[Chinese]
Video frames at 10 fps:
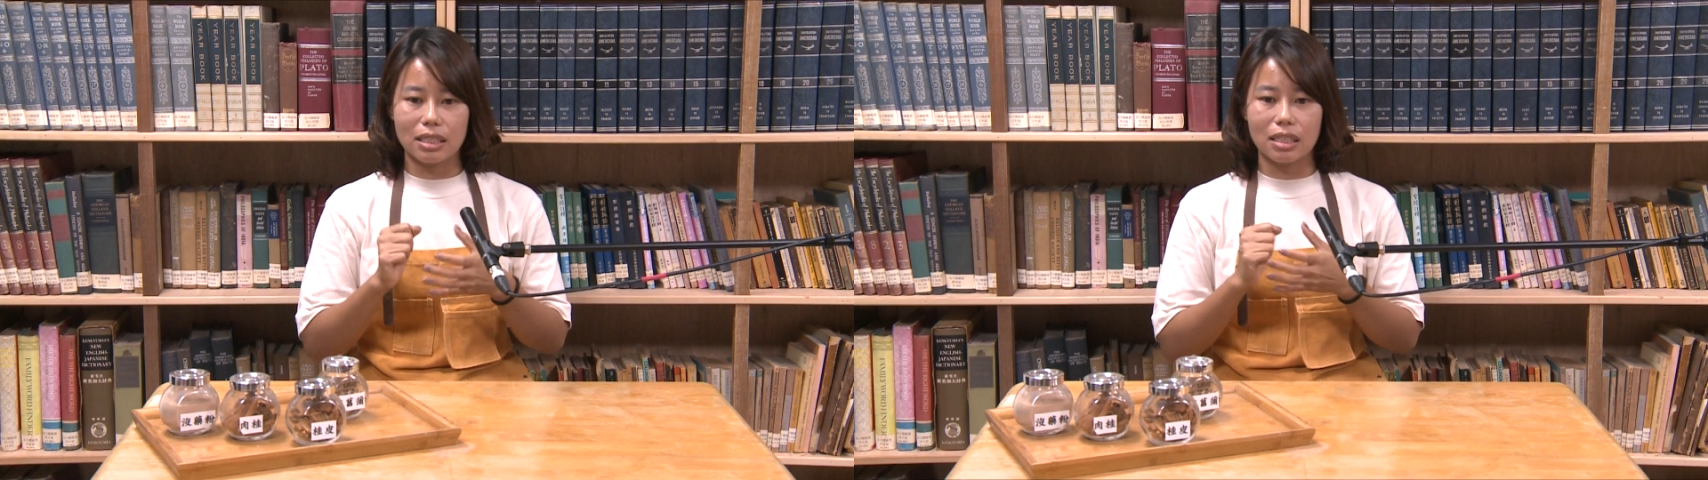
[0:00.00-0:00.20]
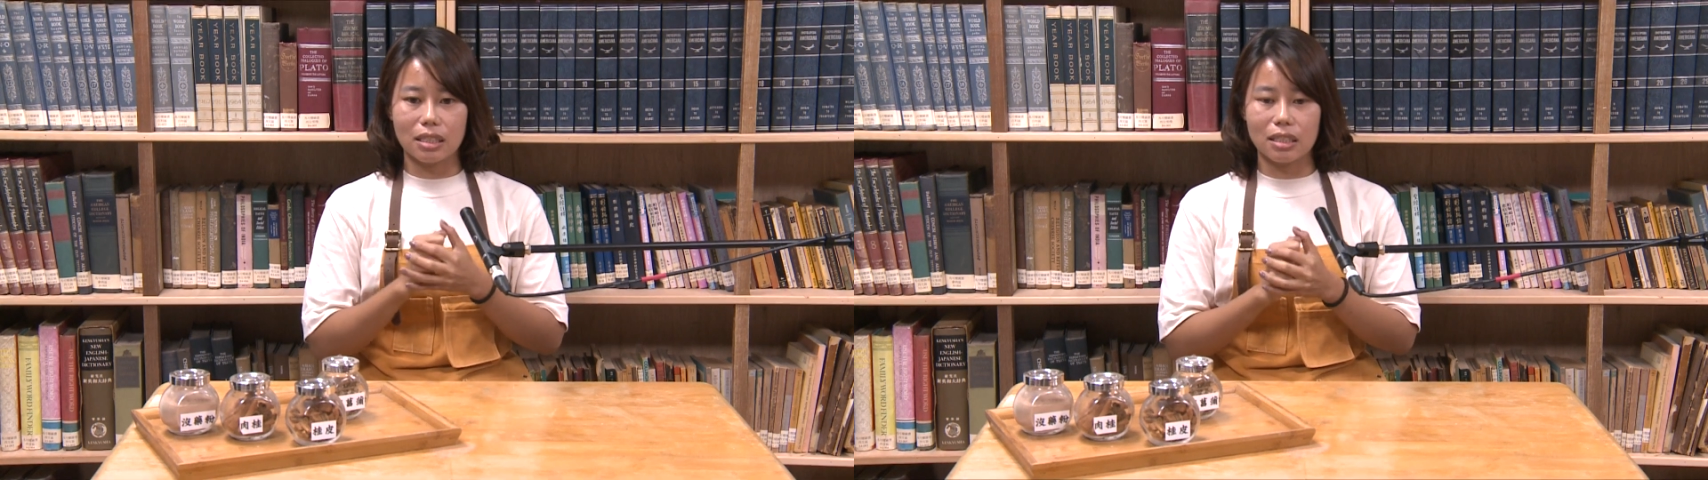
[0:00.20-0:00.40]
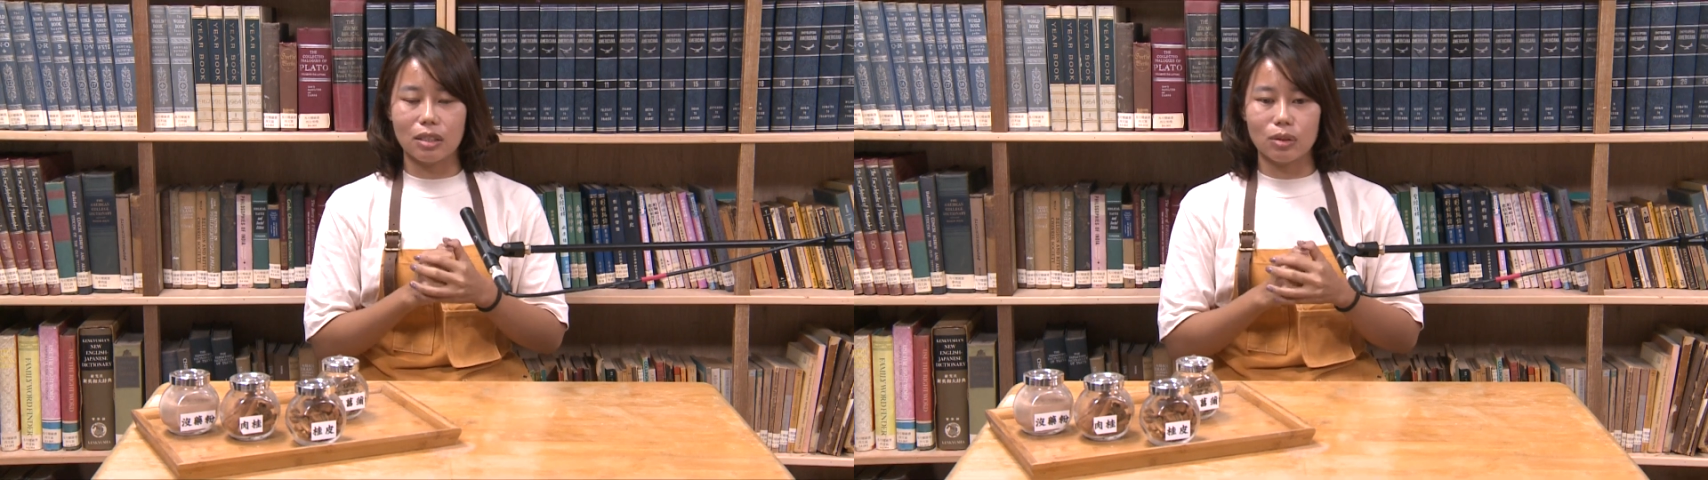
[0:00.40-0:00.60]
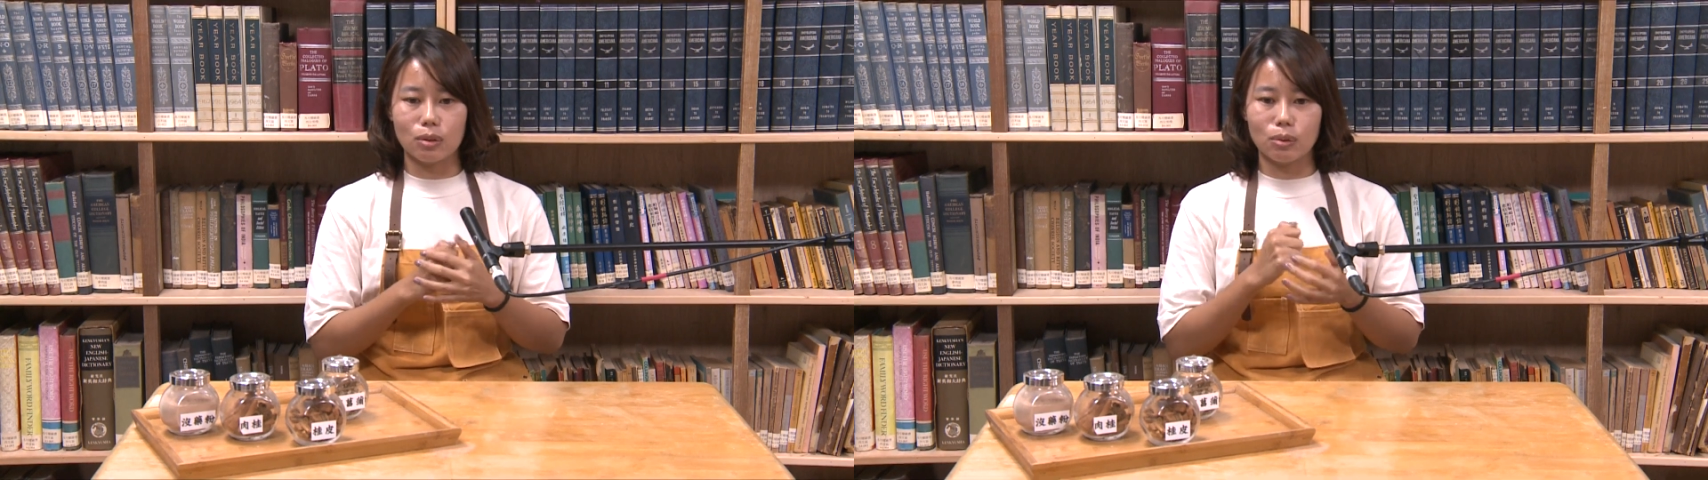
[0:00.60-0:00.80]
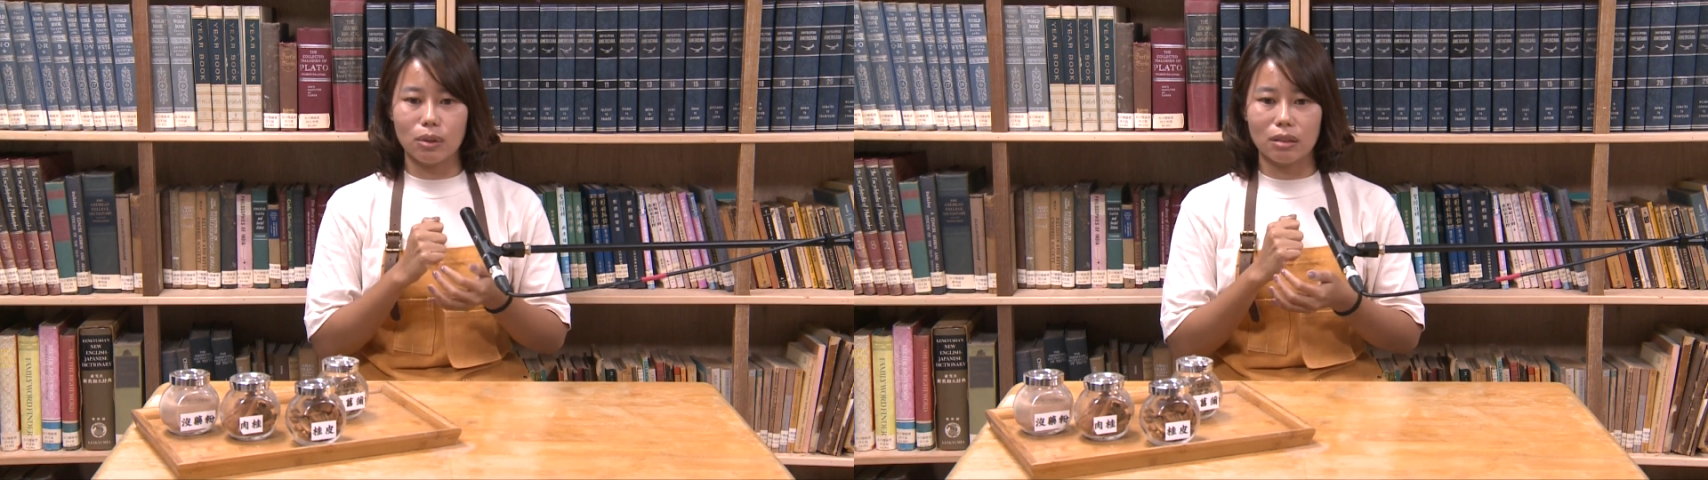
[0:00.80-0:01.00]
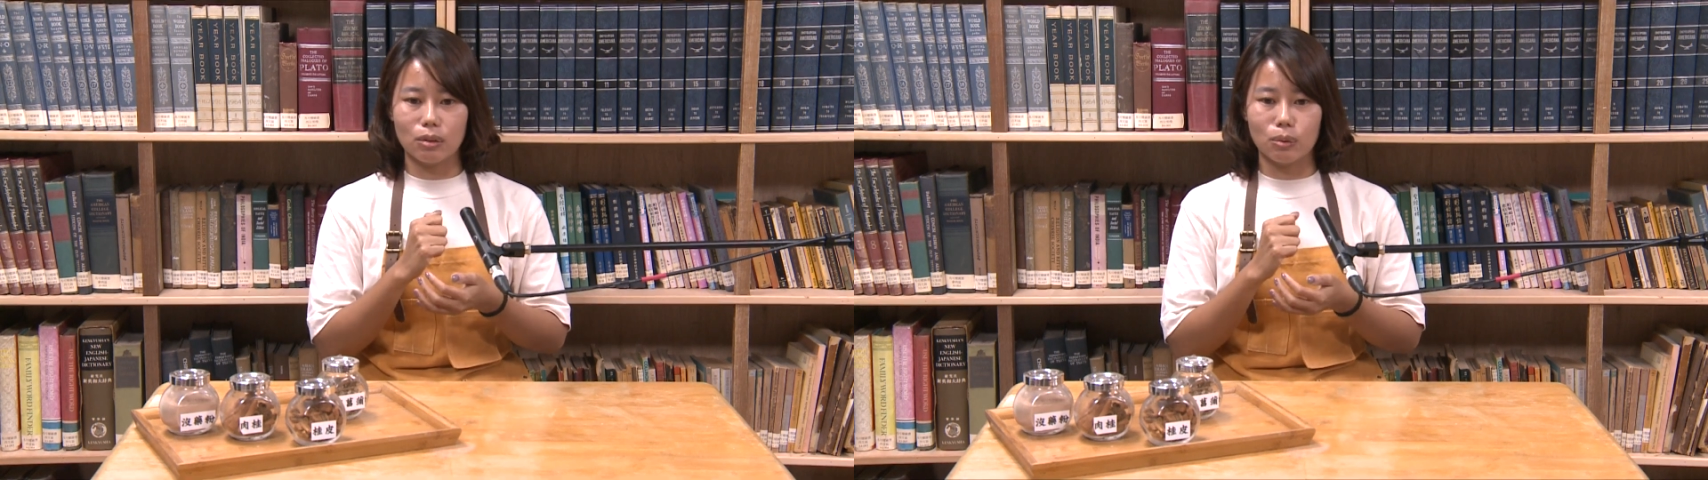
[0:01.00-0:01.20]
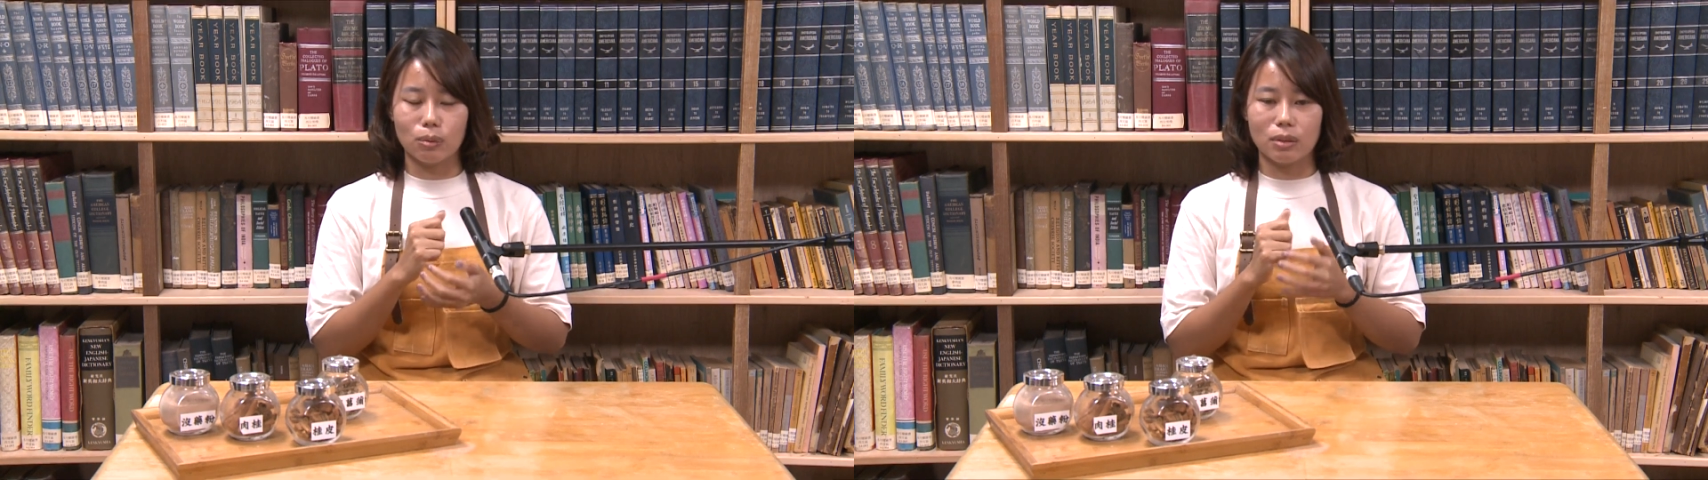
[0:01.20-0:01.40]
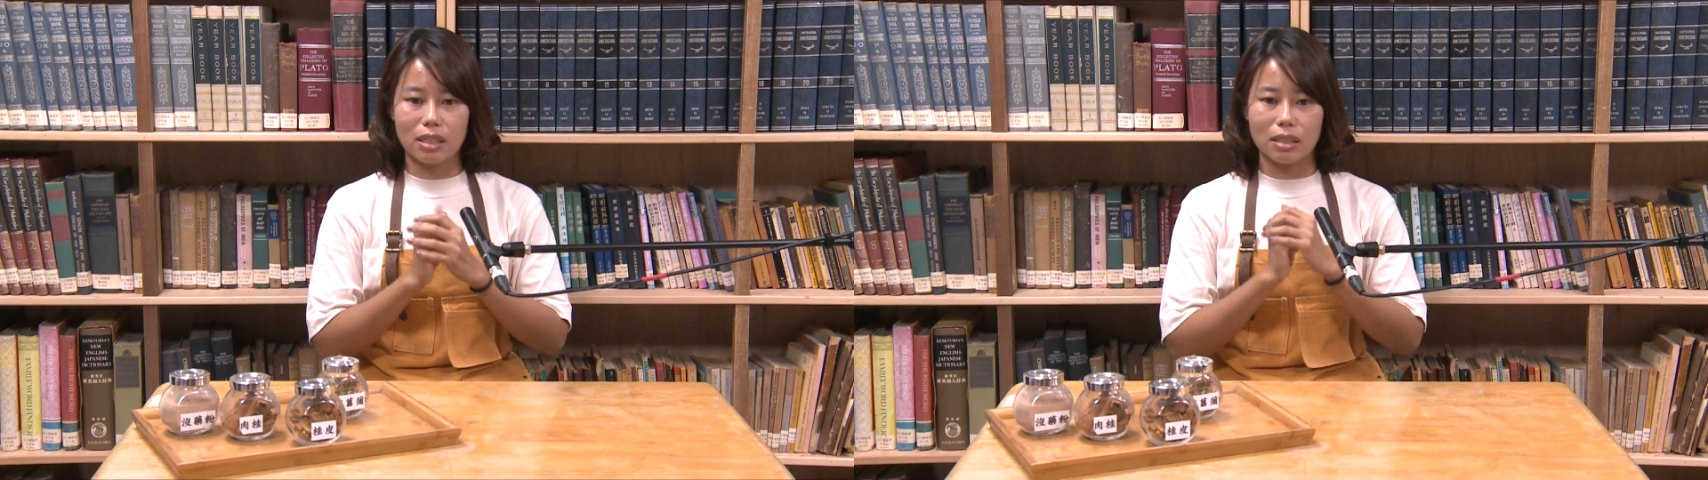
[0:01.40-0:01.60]
信心就算
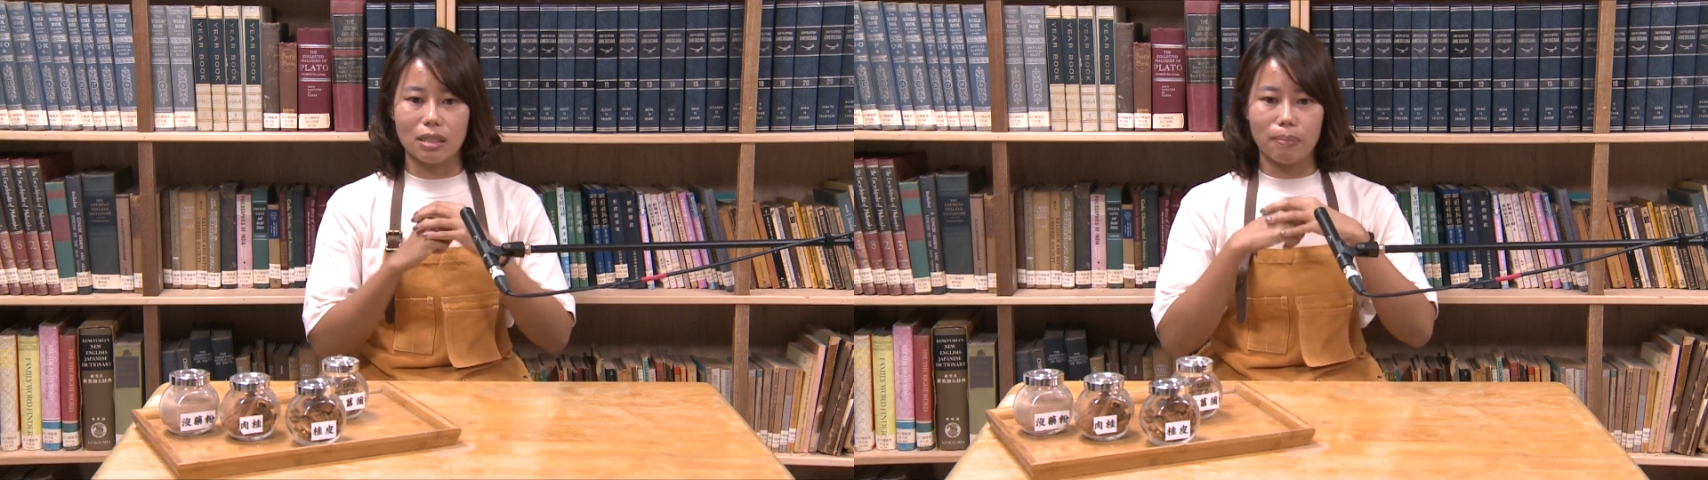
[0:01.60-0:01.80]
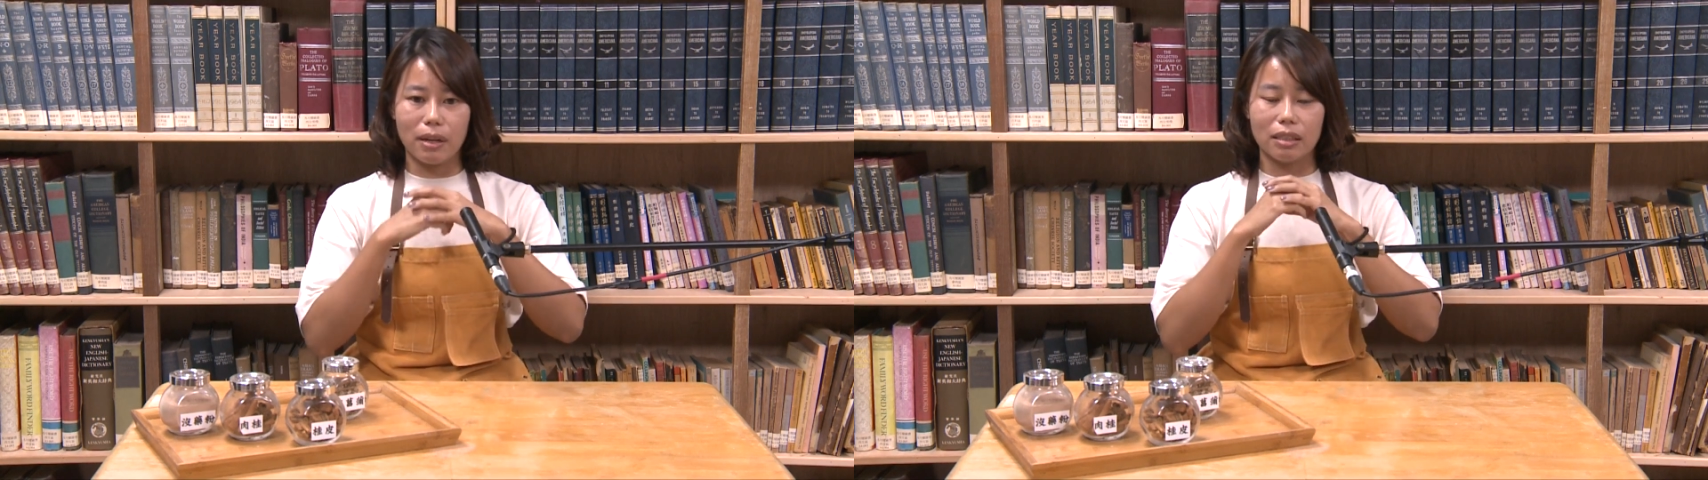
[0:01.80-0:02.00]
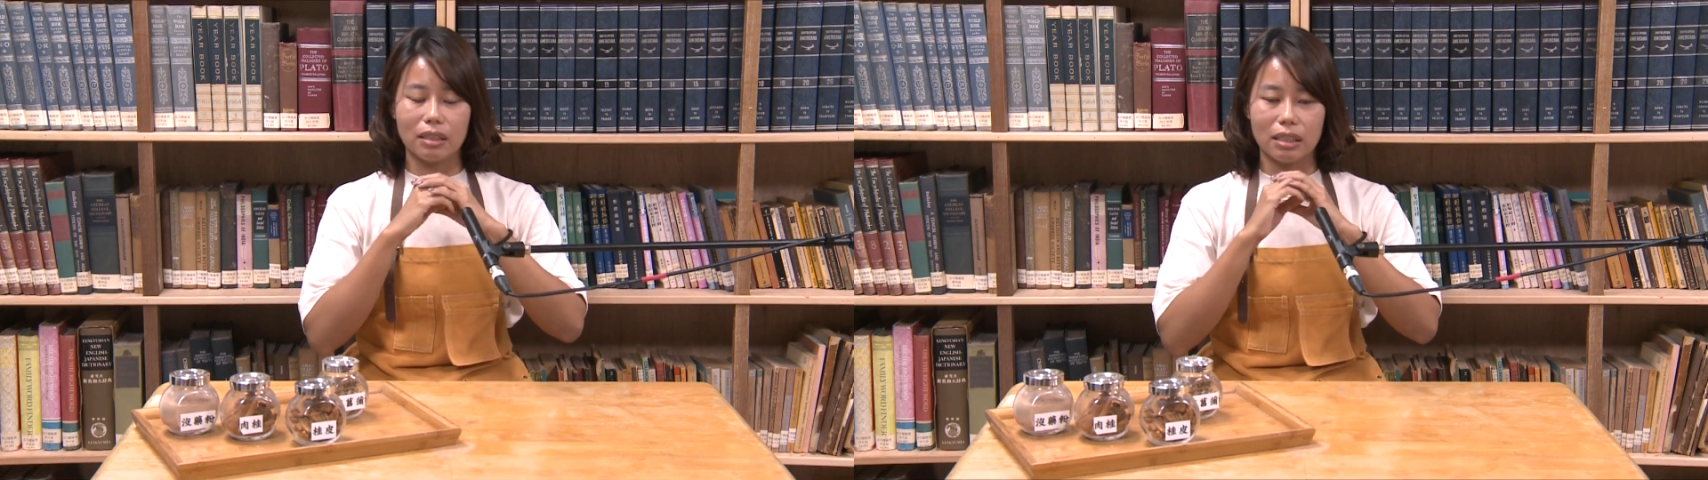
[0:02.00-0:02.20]
如戒指一般，